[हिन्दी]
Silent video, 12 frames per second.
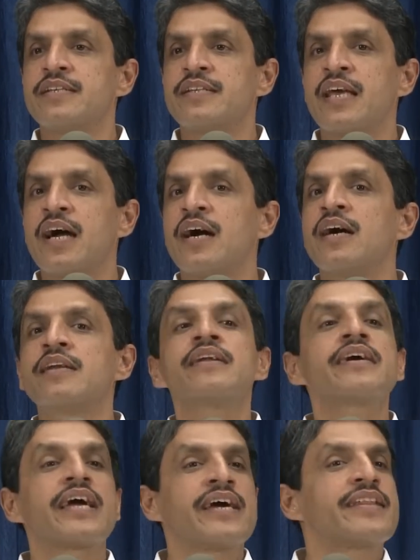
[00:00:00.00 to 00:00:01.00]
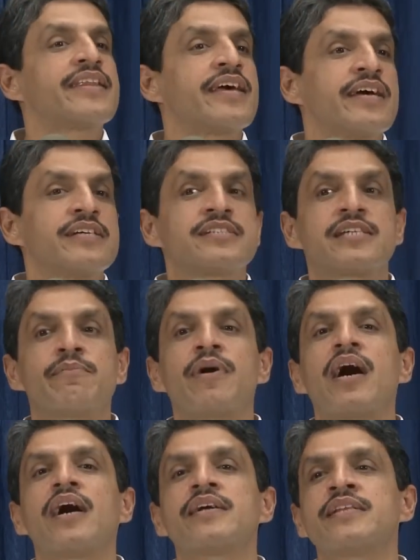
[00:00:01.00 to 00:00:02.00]
ध्यान कहते हैं
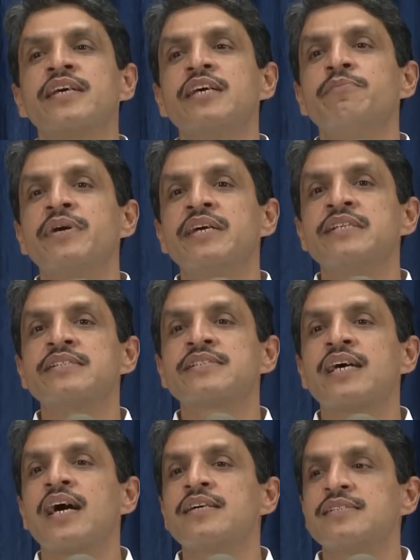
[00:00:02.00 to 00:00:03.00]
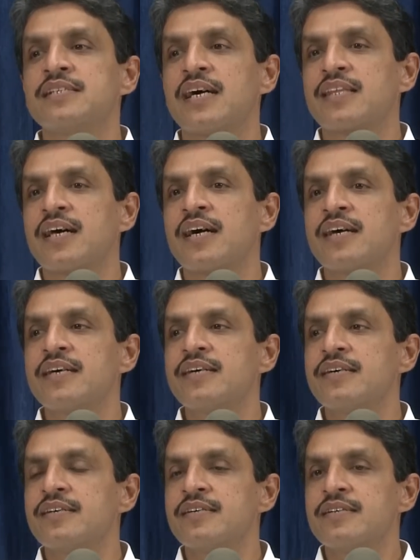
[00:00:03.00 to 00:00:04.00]
समाधि में इंसान जाता है
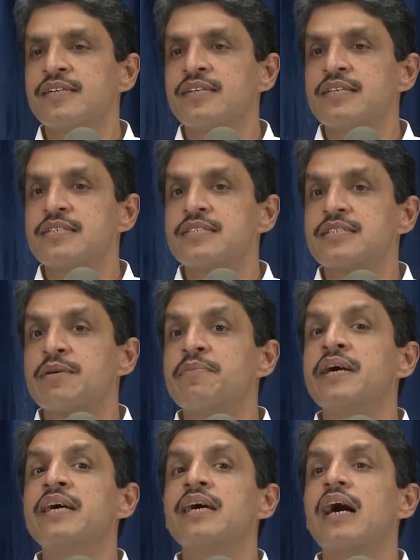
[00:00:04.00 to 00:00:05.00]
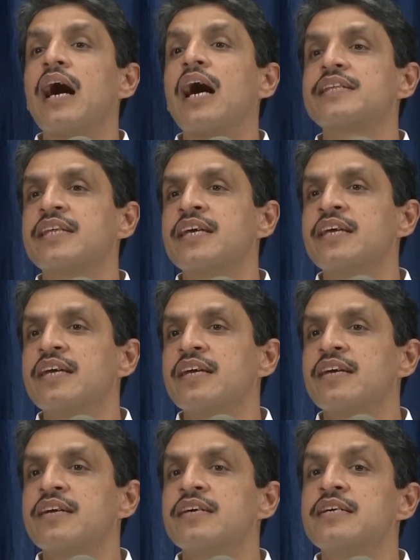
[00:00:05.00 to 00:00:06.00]
समय आदि
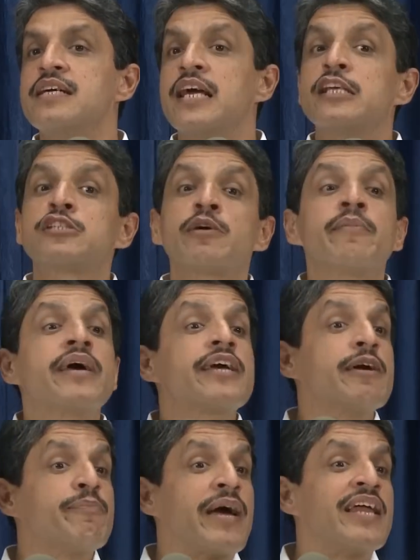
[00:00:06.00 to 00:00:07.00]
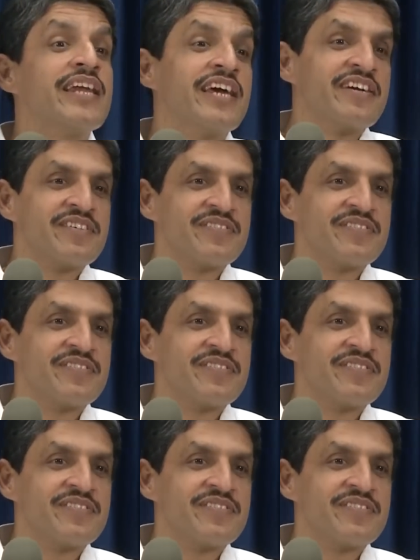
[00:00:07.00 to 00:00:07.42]
यानी समय के पहले